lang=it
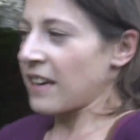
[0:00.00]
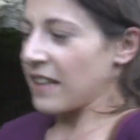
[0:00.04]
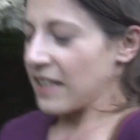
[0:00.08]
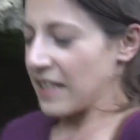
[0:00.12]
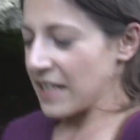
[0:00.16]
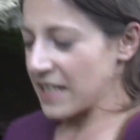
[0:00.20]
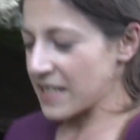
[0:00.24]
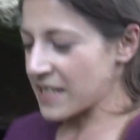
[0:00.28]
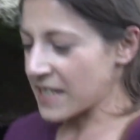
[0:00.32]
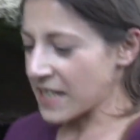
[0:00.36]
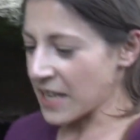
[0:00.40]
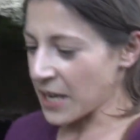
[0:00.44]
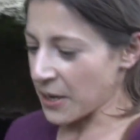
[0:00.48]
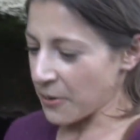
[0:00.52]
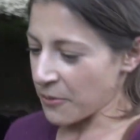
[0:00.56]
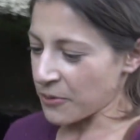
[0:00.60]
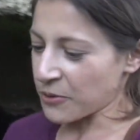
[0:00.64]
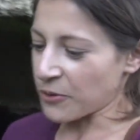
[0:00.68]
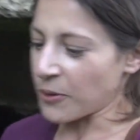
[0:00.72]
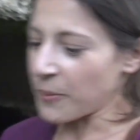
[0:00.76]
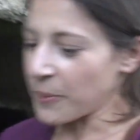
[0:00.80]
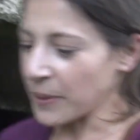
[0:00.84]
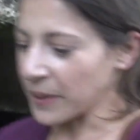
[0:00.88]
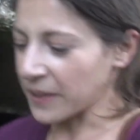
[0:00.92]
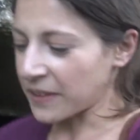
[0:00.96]
In seguito,
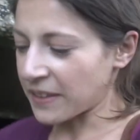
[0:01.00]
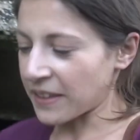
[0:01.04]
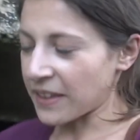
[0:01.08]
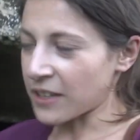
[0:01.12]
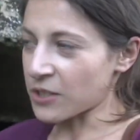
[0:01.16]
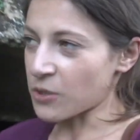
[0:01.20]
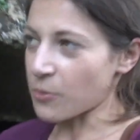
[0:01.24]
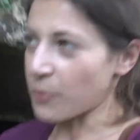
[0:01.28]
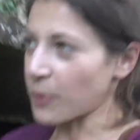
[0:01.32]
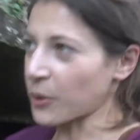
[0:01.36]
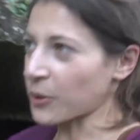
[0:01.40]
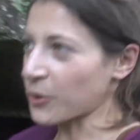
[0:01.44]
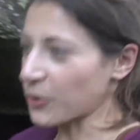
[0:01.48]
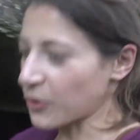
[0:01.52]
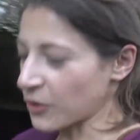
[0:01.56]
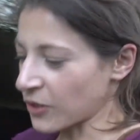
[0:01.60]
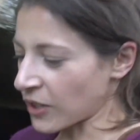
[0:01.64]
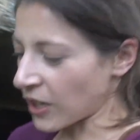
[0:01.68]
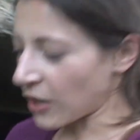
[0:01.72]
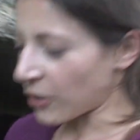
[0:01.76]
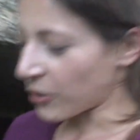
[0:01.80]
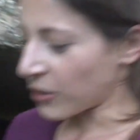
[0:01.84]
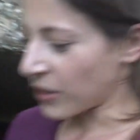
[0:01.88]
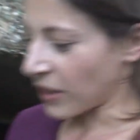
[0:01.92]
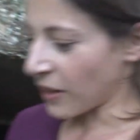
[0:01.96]
a partire soprattutto
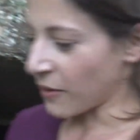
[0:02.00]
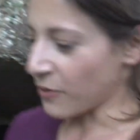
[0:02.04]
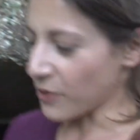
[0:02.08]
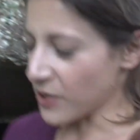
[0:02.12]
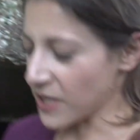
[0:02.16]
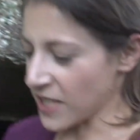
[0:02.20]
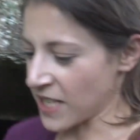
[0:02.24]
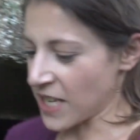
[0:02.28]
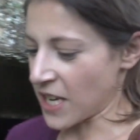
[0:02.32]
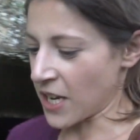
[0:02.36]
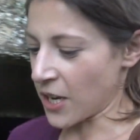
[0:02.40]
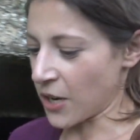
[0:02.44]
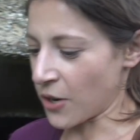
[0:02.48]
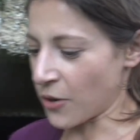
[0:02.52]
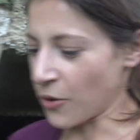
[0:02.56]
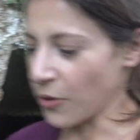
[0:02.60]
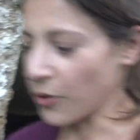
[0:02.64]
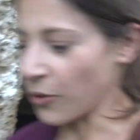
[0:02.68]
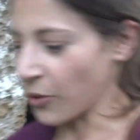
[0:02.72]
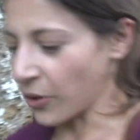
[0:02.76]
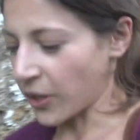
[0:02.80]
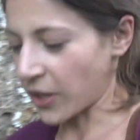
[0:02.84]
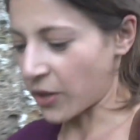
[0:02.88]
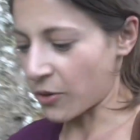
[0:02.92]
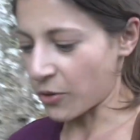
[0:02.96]
dall'VIII
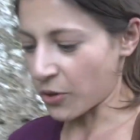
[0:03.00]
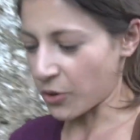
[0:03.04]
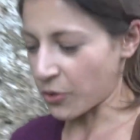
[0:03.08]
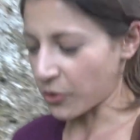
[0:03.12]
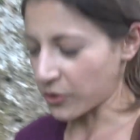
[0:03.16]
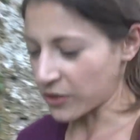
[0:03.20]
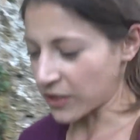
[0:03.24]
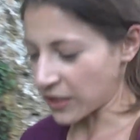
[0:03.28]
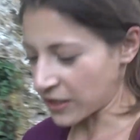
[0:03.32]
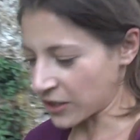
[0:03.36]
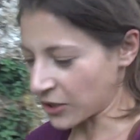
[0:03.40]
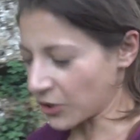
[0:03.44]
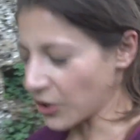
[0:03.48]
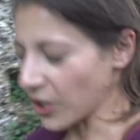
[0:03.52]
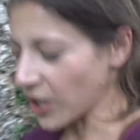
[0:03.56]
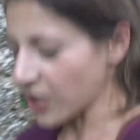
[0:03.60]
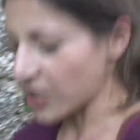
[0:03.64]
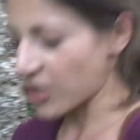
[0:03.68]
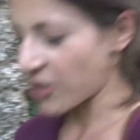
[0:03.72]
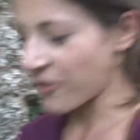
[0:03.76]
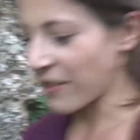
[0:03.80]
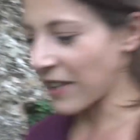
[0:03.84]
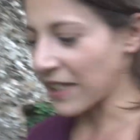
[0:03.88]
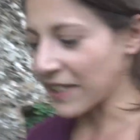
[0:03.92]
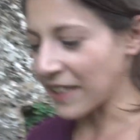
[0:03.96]
secolo e con i contatti con la
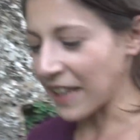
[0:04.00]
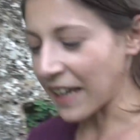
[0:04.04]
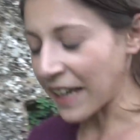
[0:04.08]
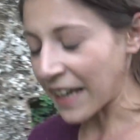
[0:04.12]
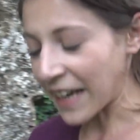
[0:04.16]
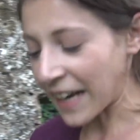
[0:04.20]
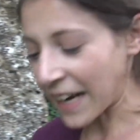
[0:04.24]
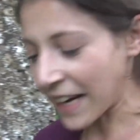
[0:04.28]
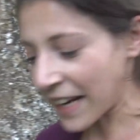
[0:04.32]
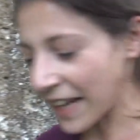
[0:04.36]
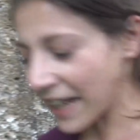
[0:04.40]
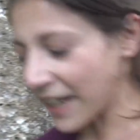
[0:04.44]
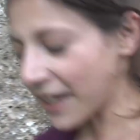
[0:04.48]
civiltà greca,